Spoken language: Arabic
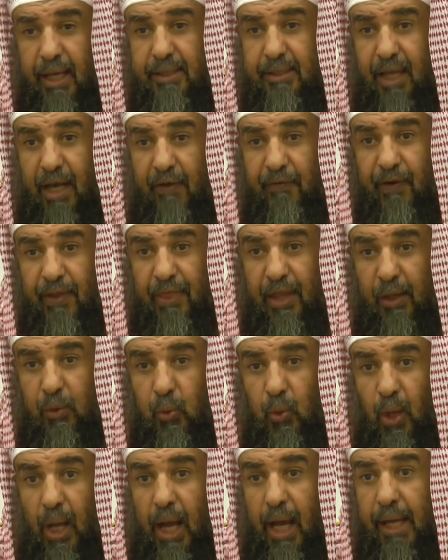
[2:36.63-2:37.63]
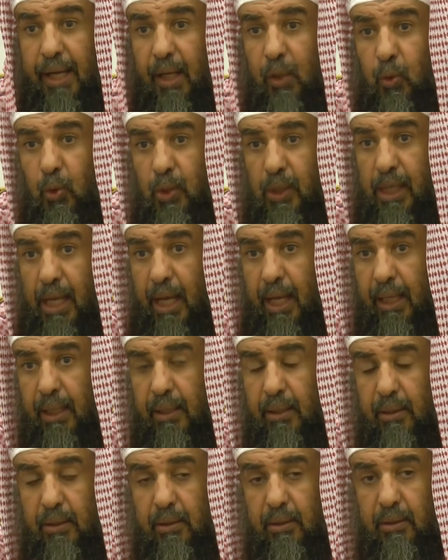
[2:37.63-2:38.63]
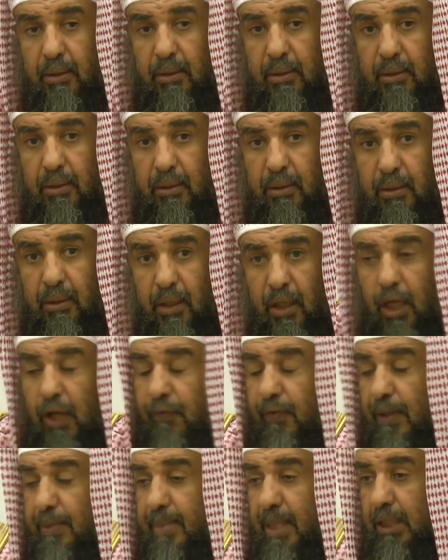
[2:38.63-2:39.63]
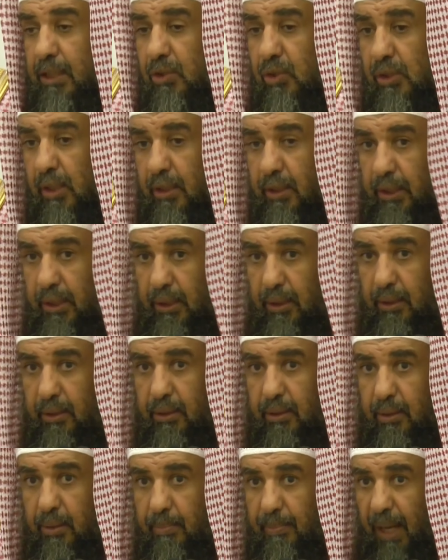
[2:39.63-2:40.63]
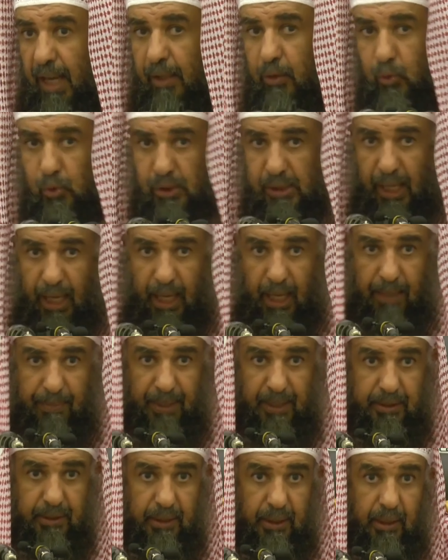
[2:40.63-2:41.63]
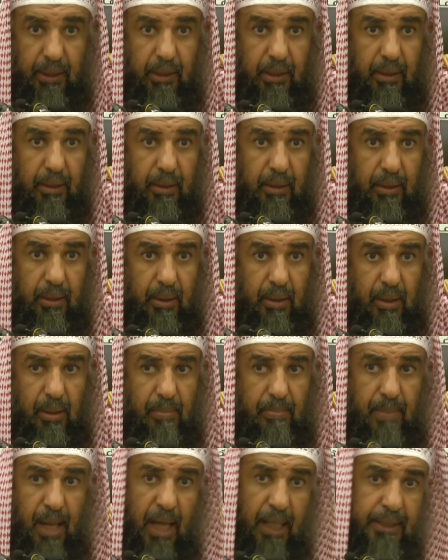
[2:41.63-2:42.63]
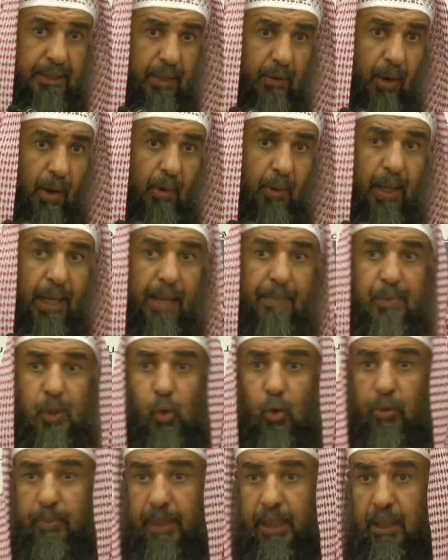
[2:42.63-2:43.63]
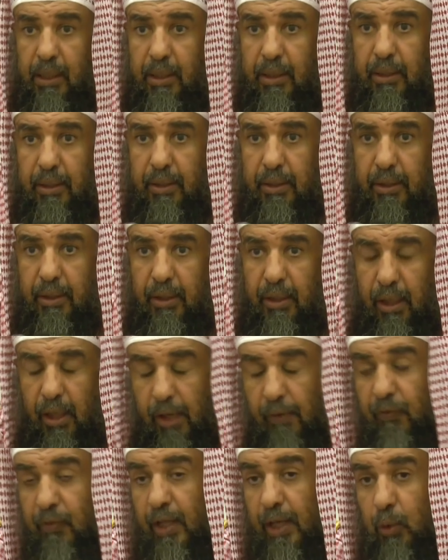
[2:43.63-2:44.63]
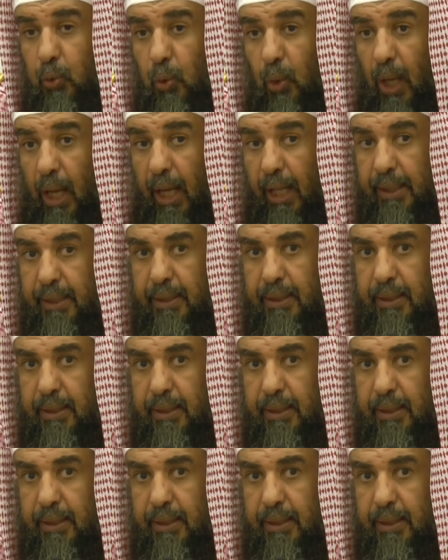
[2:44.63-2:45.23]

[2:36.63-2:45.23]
أن تحفظ القرآن كله احفظ ما تستطيع بعض الصحابة مات وهو لم يكمل حفظ القرآن